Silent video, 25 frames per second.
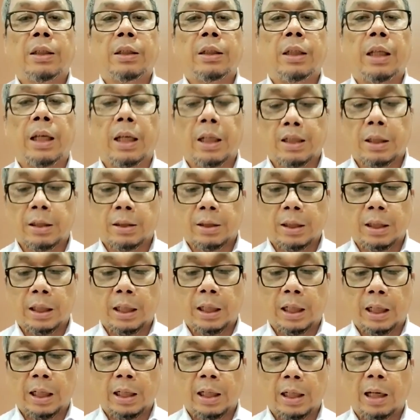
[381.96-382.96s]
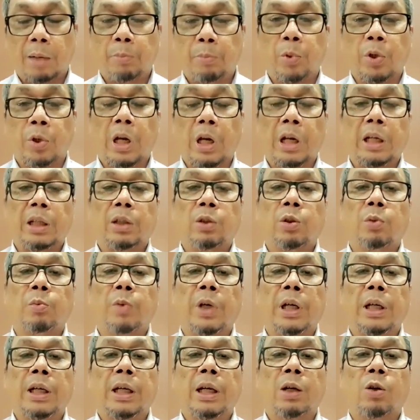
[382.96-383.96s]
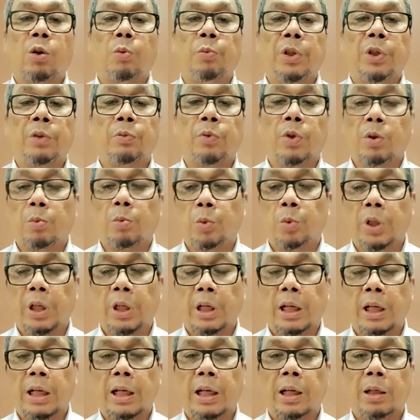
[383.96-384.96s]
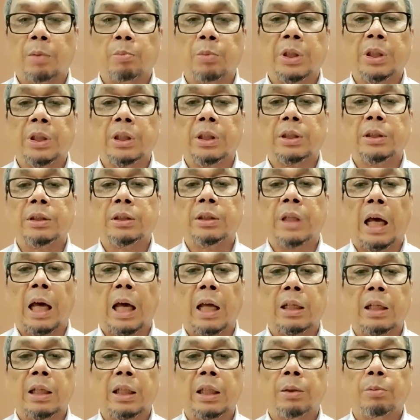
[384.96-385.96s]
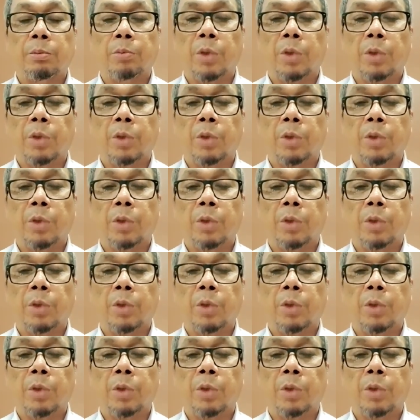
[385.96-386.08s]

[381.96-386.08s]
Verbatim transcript: ya dengan laporan itu maka Kominfo kemudian akan mencari